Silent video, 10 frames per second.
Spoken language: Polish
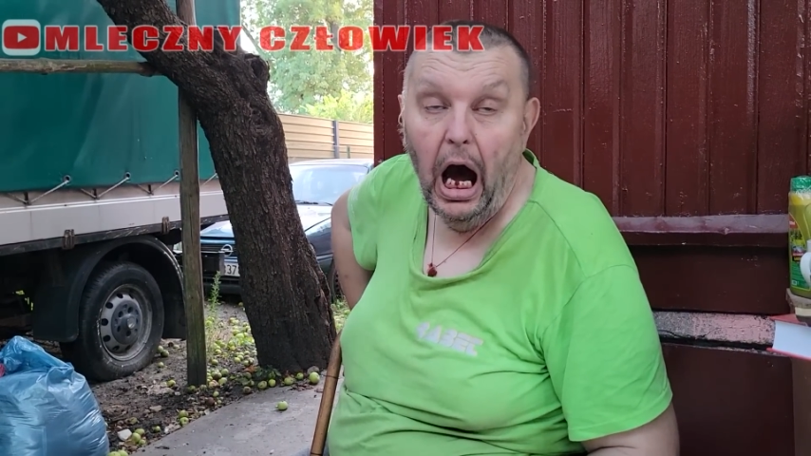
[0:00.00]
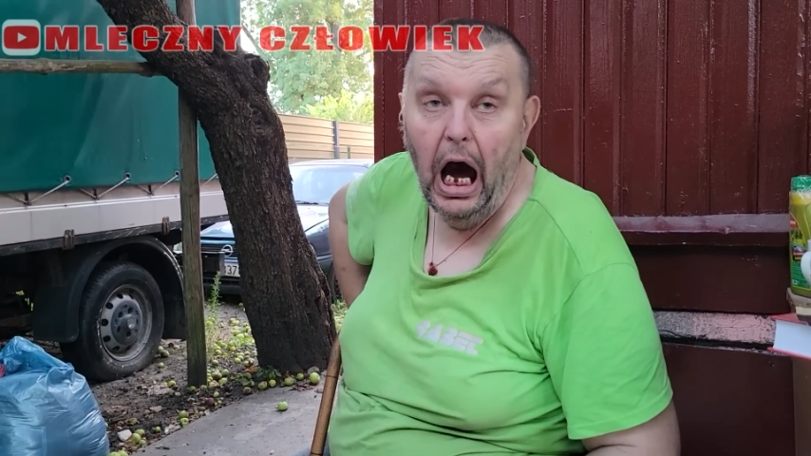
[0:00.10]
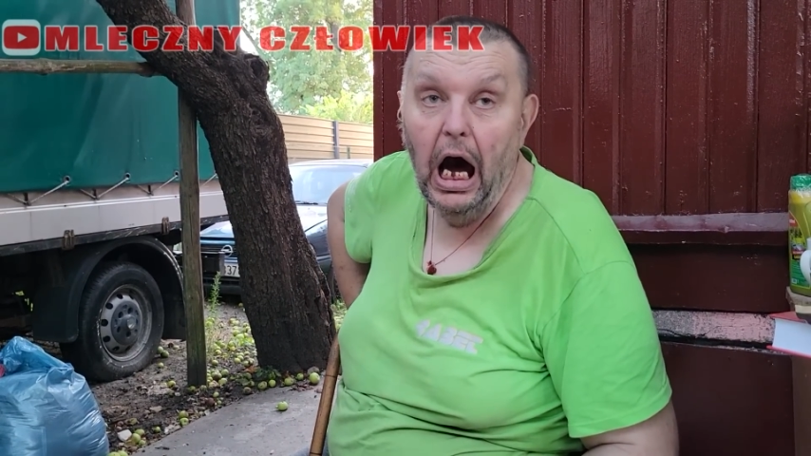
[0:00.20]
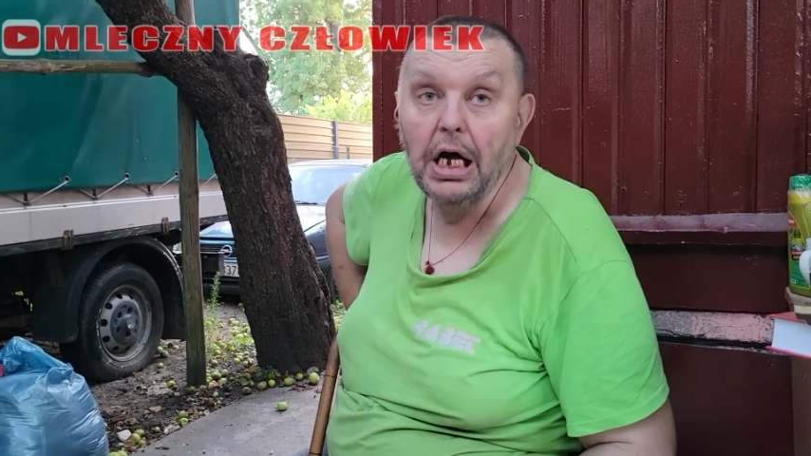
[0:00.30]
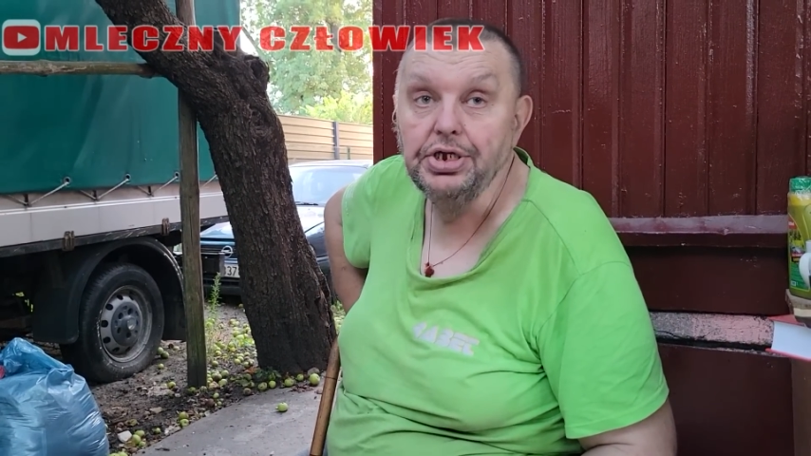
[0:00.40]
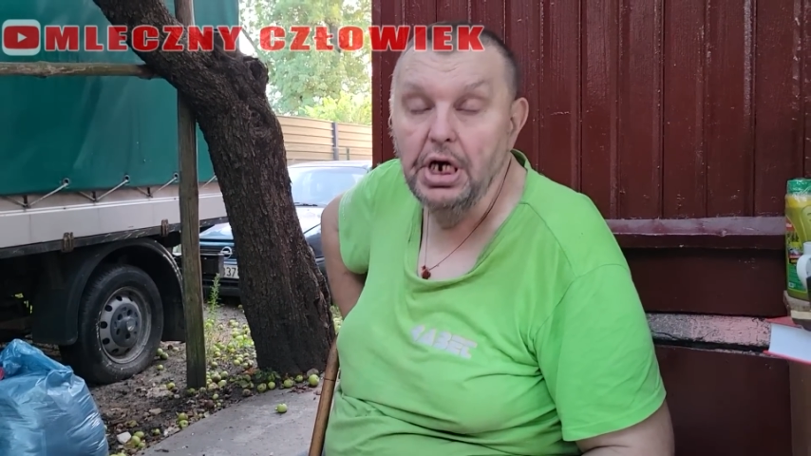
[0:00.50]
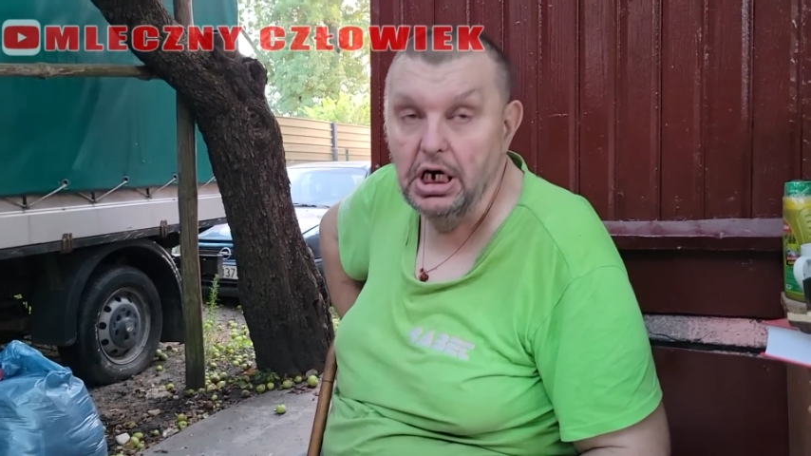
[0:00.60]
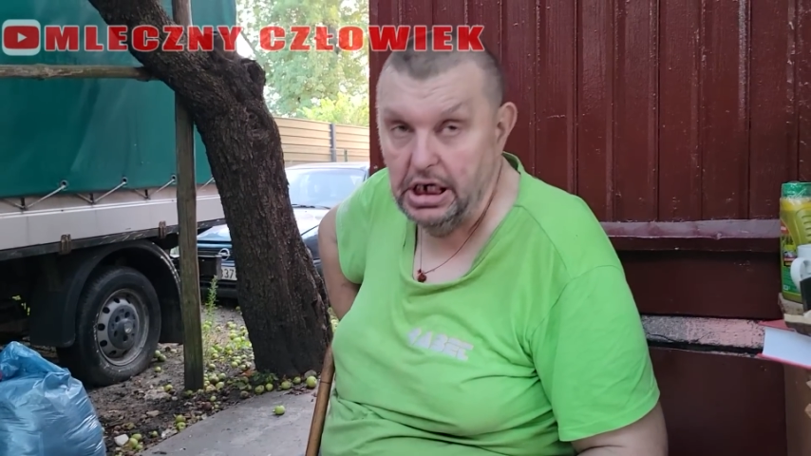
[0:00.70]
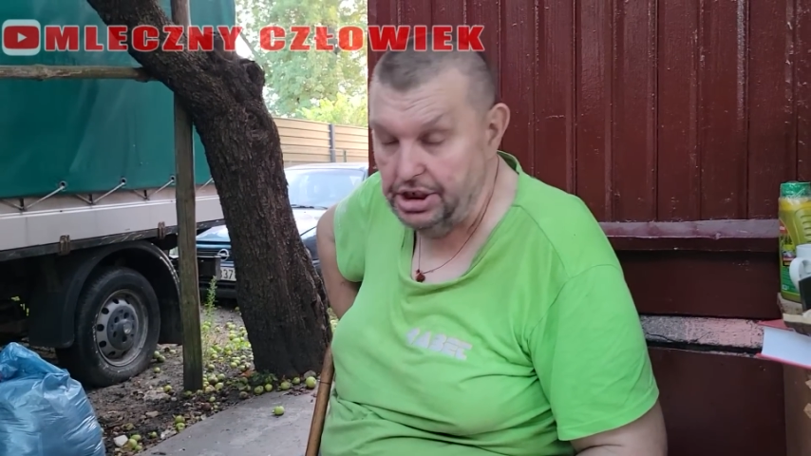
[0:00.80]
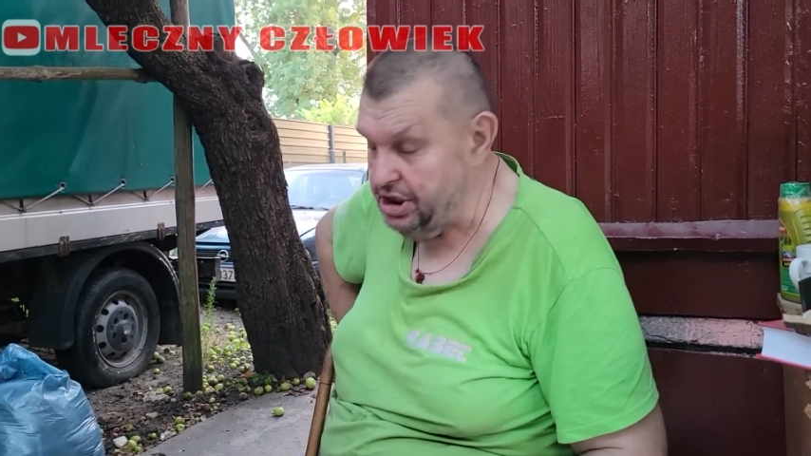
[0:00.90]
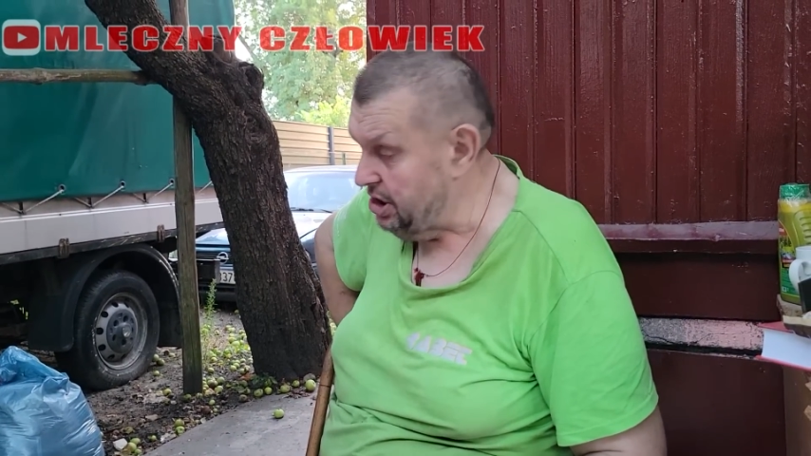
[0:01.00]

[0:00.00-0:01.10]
A resztę